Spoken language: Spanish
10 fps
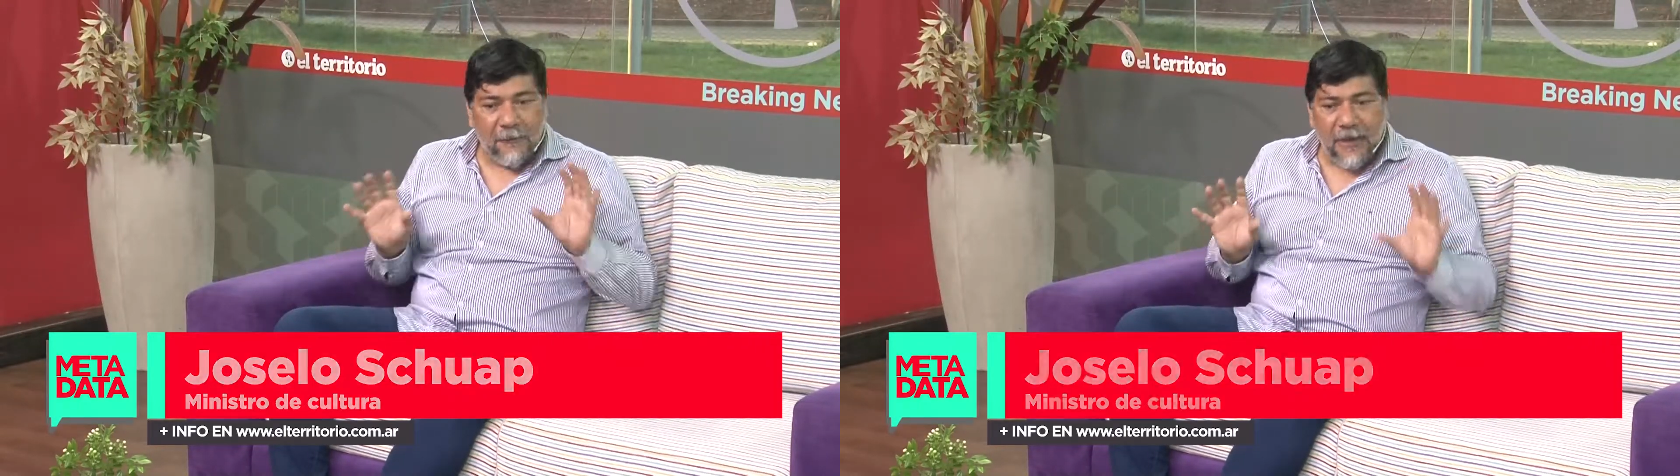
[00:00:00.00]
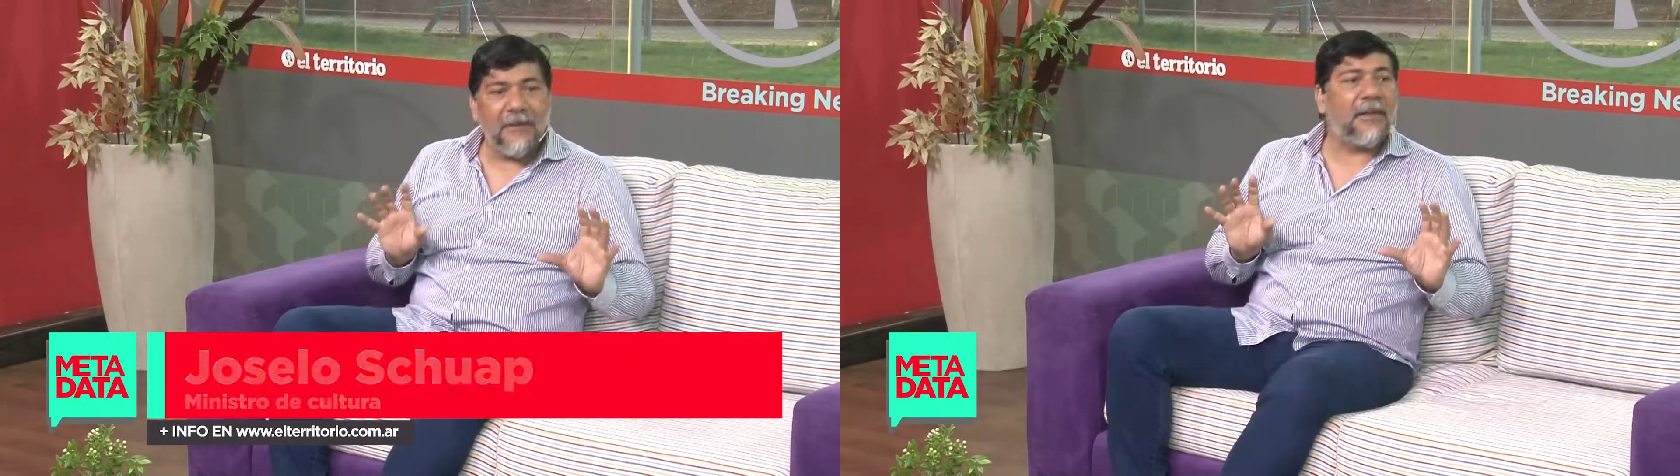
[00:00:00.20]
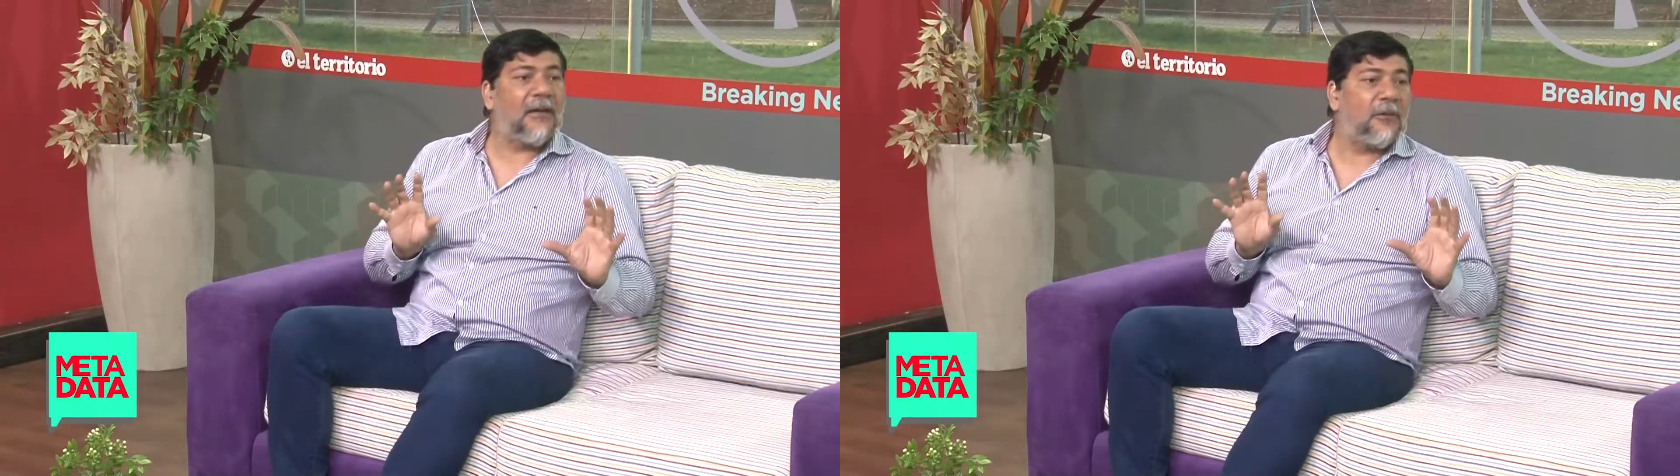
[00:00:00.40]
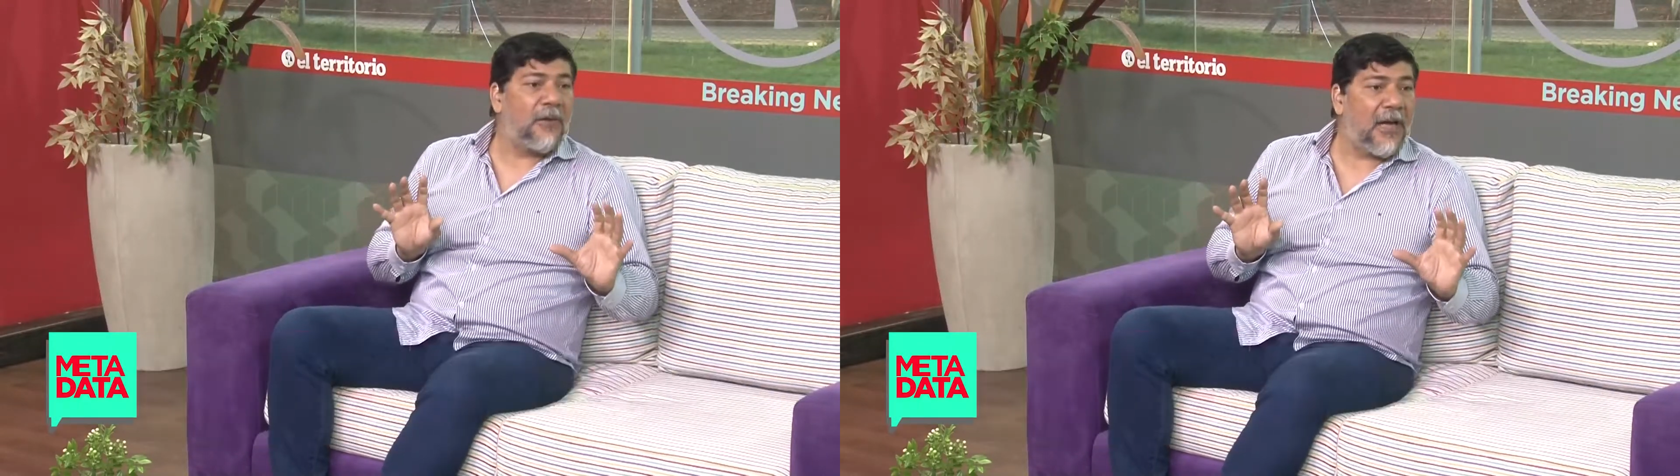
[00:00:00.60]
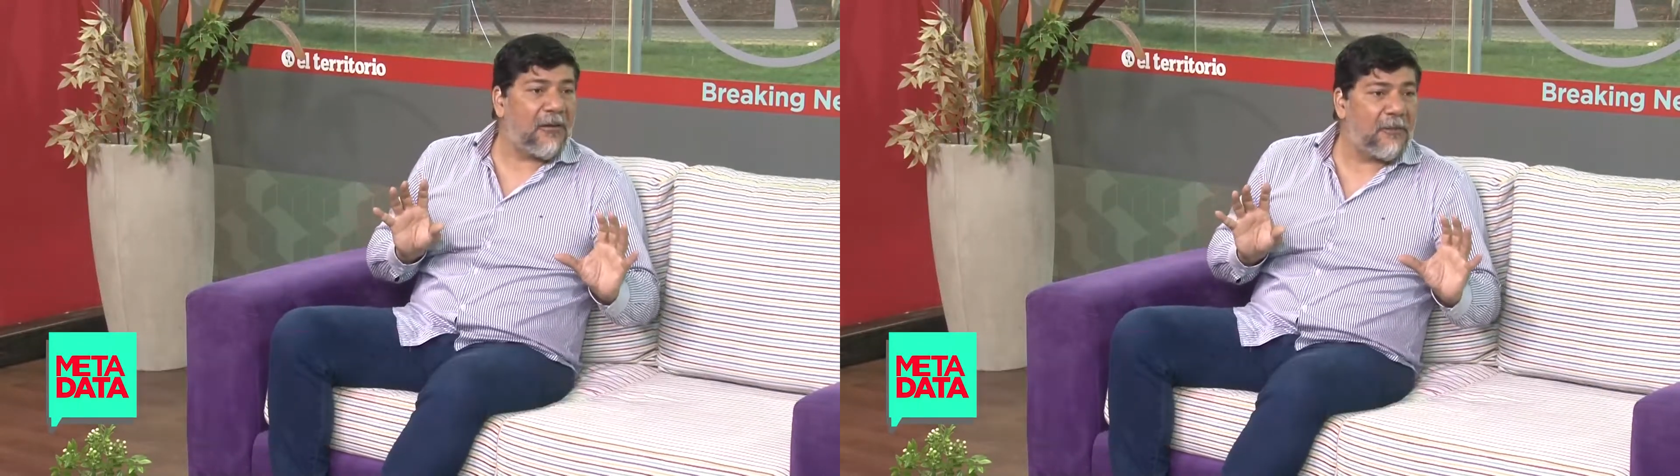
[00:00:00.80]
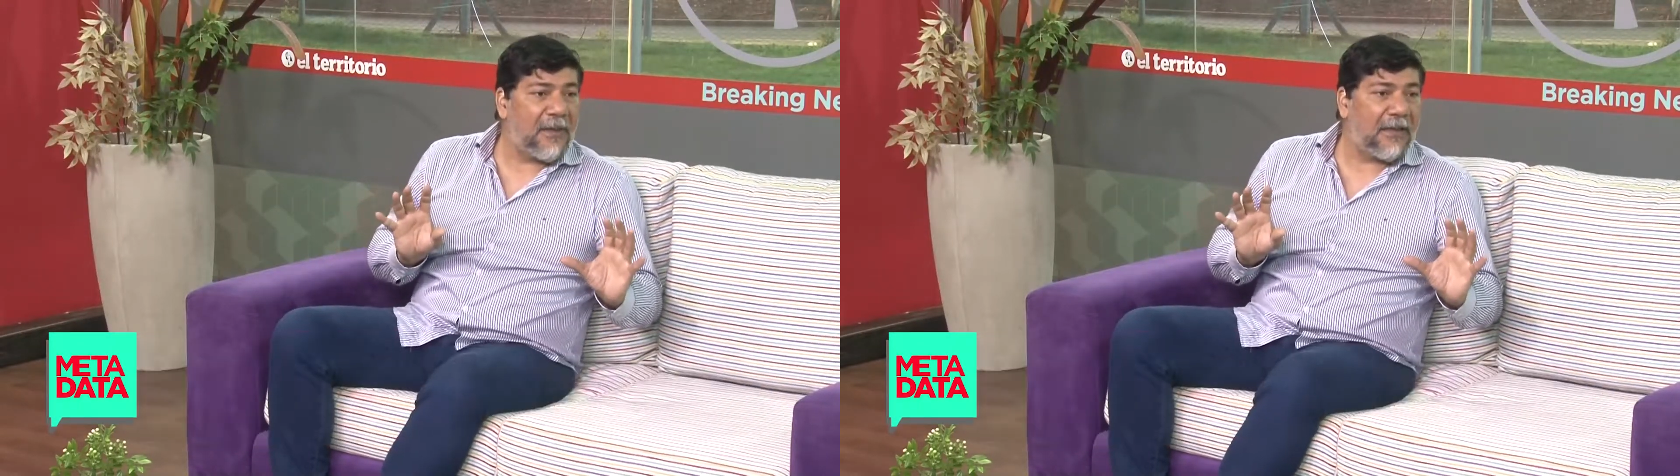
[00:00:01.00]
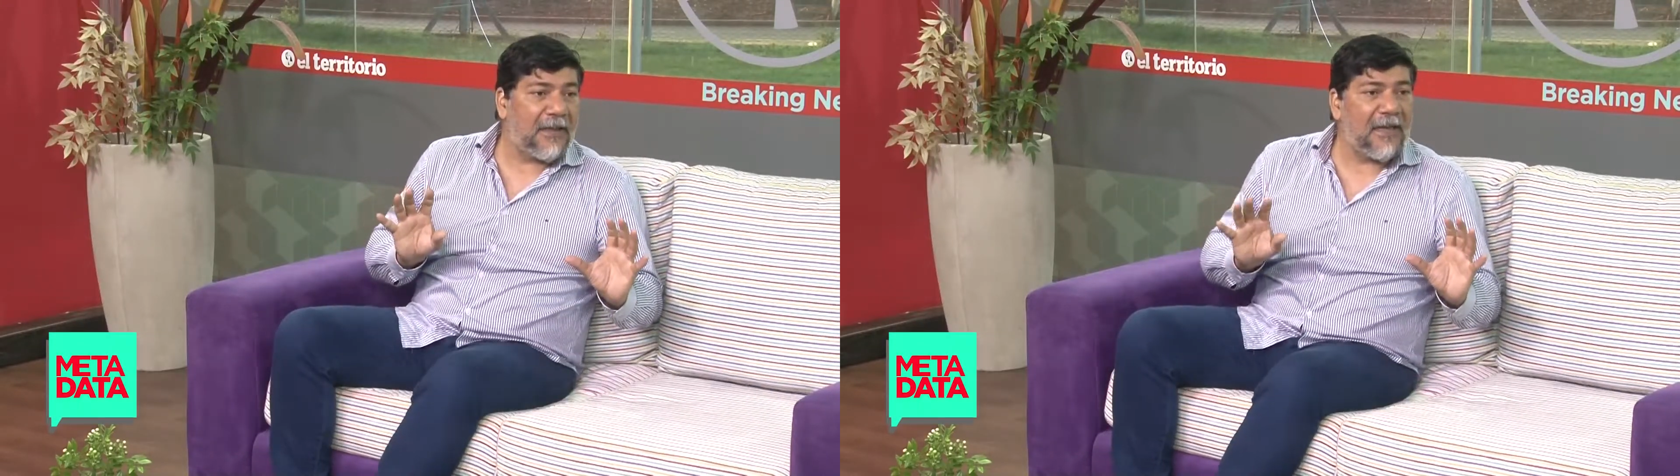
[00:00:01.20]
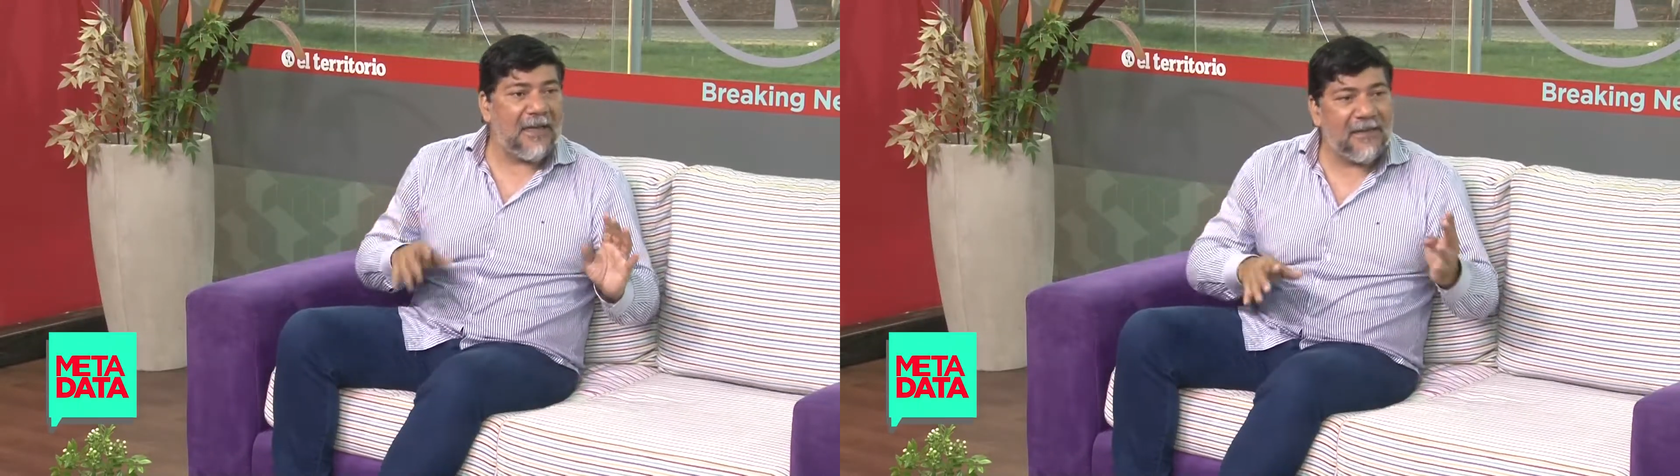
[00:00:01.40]
frente al jurado
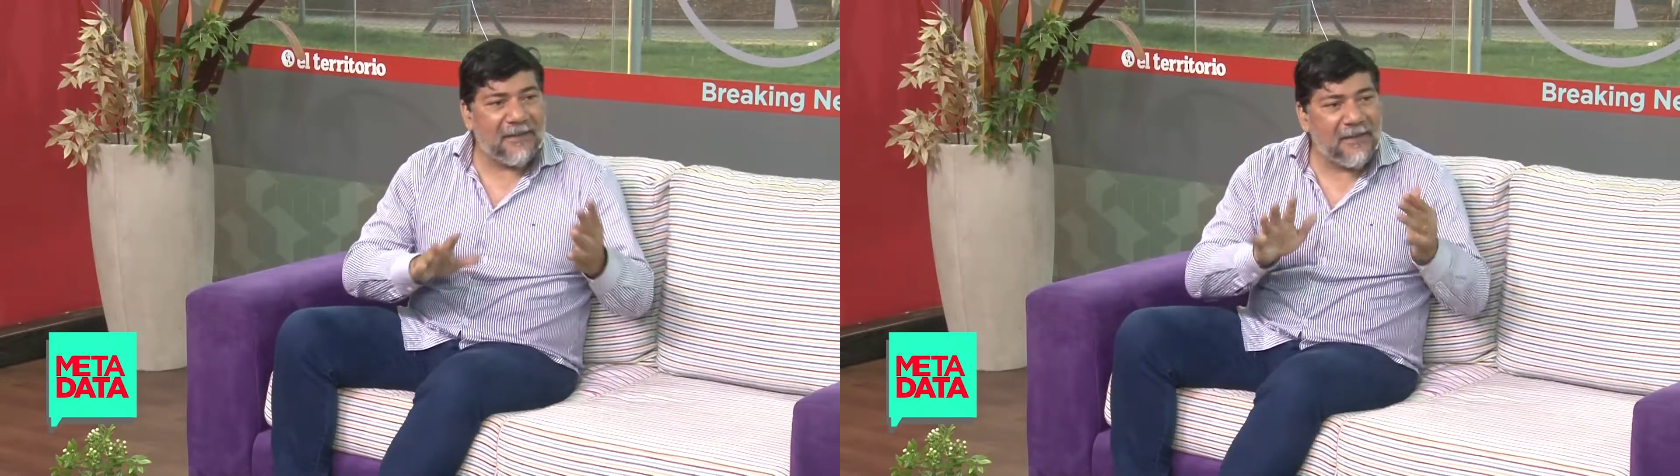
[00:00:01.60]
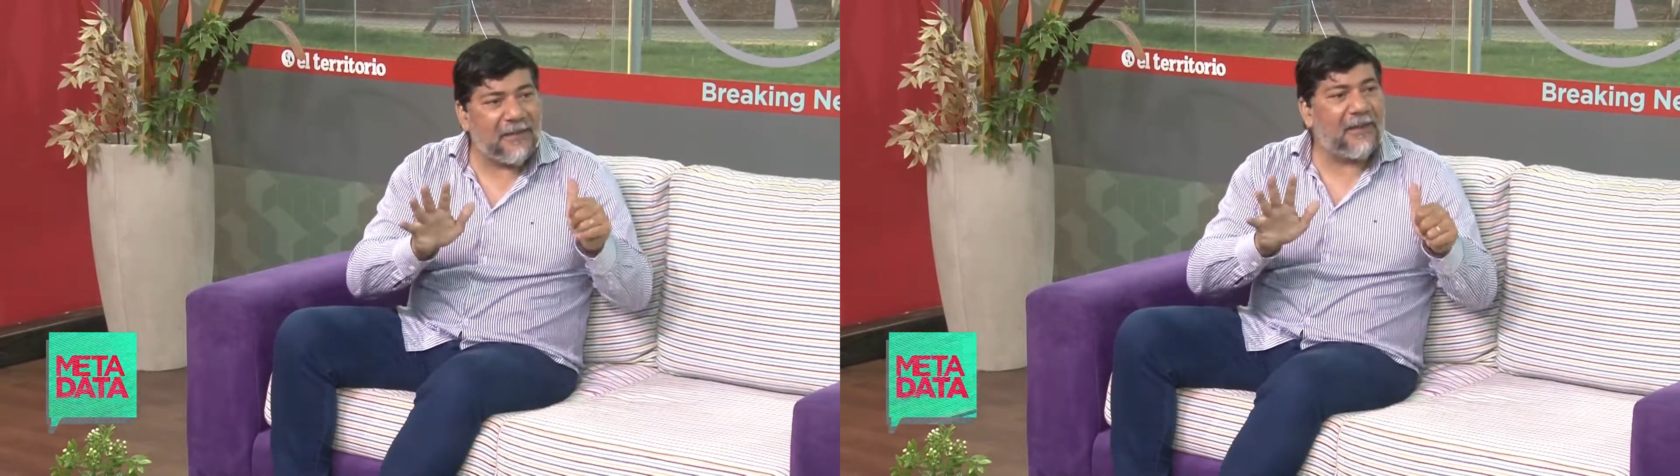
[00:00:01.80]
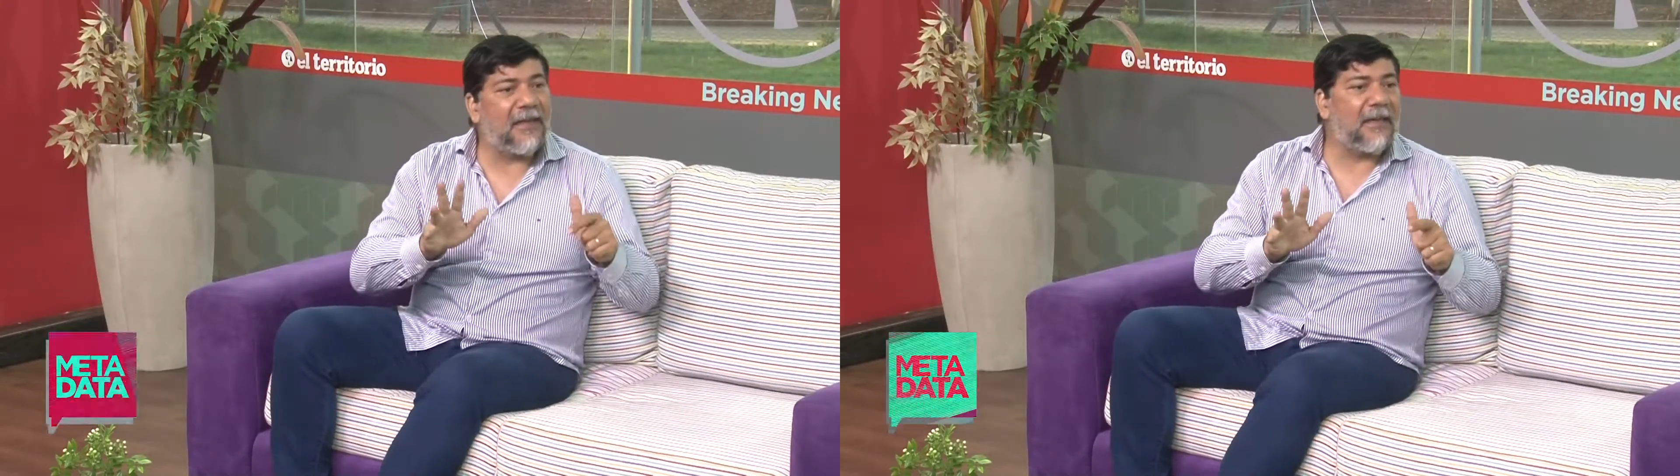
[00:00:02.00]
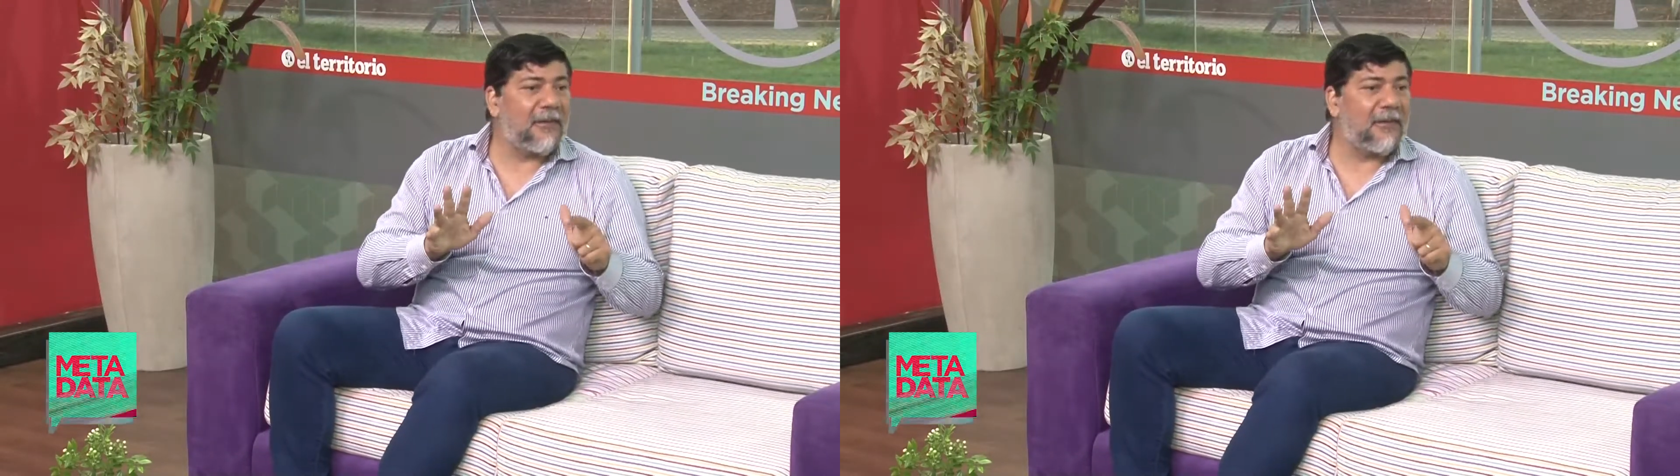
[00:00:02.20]
para que queden siete